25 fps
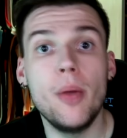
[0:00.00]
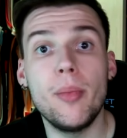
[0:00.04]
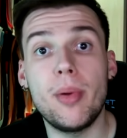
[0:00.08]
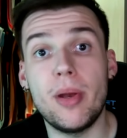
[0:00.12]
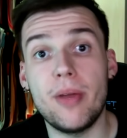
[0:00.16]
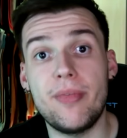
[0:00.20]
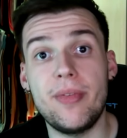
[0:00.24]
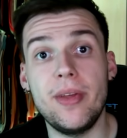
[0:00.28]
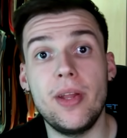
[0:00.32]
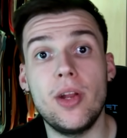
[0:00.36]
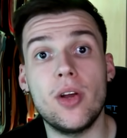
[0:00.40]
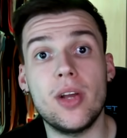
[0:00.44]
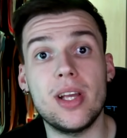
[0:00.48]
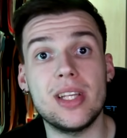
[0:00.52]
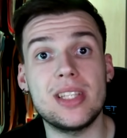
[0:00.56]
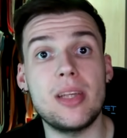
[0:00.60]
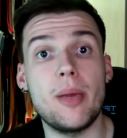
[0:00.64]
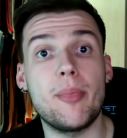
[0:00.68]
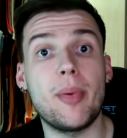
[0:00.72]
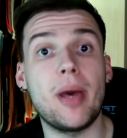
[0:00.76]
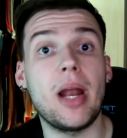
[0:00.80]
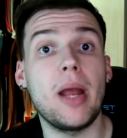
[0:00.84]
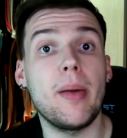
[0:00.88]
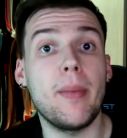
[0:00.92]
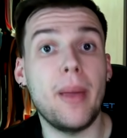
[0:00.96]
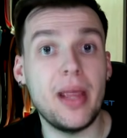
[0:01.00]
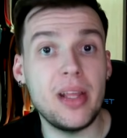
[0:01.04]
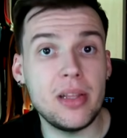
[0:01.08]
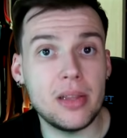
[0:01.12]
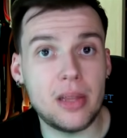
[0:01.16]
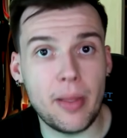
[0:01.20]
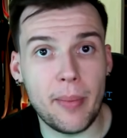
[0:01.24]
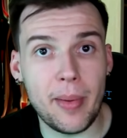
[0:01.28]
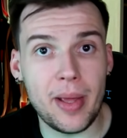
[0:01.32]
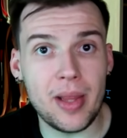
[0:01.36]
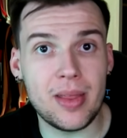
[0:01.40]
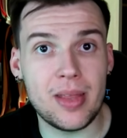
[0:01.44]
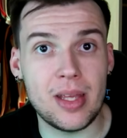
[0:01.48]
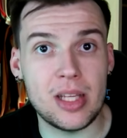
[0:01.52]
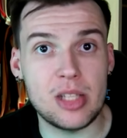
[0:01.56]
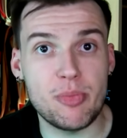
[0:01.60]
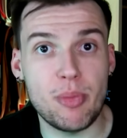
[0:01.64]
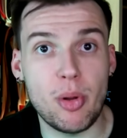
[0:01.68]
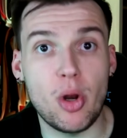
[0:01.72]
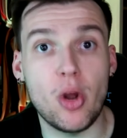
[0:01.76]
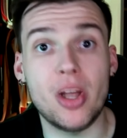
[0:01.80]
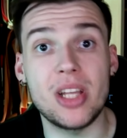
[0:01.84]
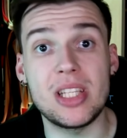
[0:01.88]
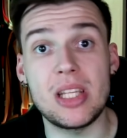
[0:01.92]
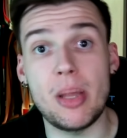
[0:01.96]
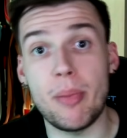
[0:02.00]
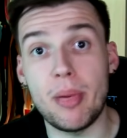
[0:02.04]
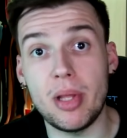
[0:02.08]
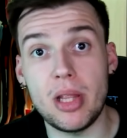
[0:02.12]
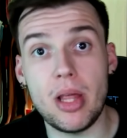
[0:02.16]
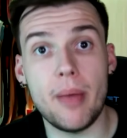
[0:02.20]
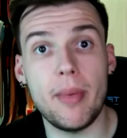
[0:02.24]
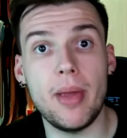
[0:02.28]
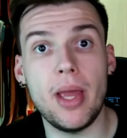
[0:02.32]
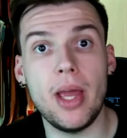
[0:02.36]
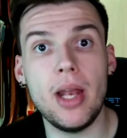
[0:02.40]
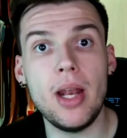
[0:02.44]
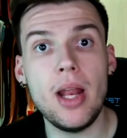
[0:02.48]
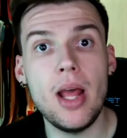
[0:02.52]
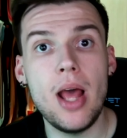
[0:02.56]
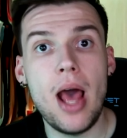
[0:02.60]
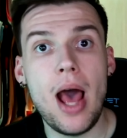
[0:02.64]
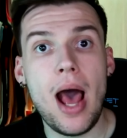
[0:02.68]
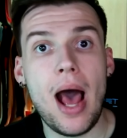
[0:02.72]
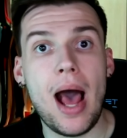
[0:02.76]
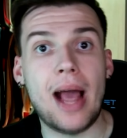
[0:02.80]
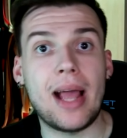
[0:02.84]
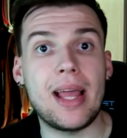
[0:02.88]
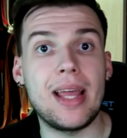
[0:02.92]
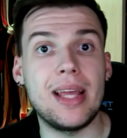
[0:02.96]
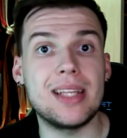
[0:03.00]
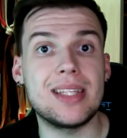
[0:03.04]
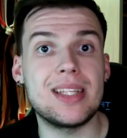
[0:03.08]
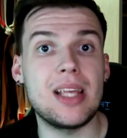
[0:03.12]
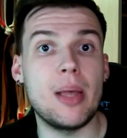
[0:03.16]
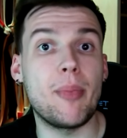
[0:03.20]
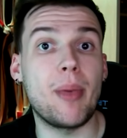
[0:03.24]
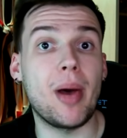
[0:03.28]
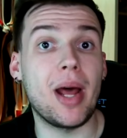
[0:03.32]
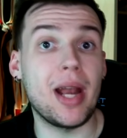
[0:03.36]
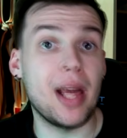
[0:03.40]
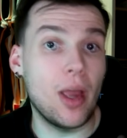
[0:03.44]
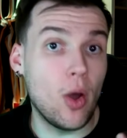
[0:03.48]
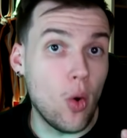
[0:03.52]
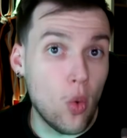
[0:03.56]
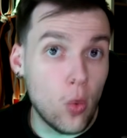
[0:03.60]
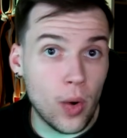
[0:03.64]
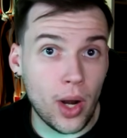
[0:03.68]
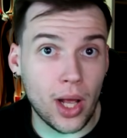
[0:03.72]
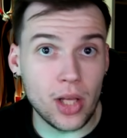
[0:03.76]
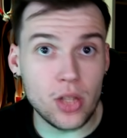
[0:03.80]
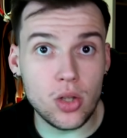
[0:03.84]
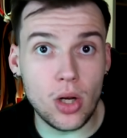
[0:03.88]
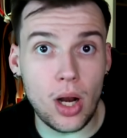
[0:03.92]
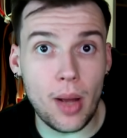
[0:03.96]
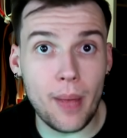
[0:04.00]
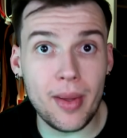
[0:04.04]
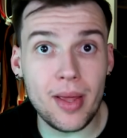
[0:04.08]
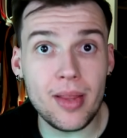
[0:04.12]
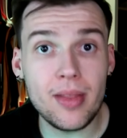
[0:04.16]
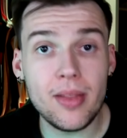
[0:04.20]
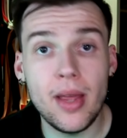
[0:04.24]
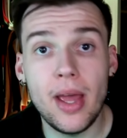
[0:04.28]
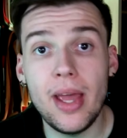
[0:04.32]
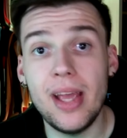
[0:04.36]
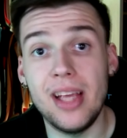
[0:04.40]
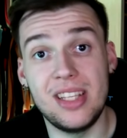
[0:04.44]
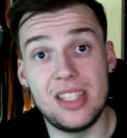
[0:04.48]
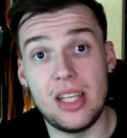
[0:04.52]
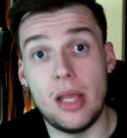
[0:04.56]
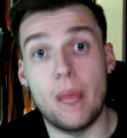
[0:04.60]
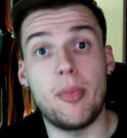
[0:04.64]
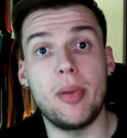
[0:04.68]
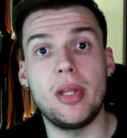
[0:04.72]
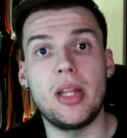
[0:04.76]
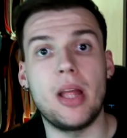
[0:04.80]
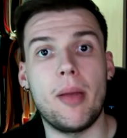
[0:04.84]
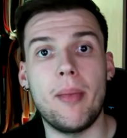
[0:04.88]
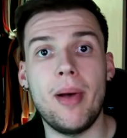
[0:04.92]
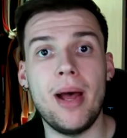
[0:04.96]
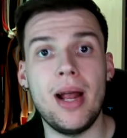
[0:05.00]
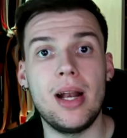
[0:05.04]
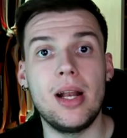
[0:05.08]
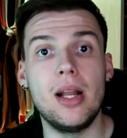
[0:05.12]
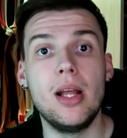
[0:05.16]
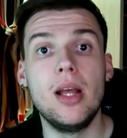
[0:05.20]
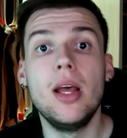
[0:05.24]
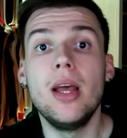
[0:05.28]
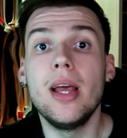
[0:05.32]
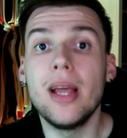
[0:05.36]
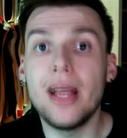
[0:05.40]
Prefiero que se pare 20 veces, pero que se pite bien, a que se pare una sola vez y se pite mal.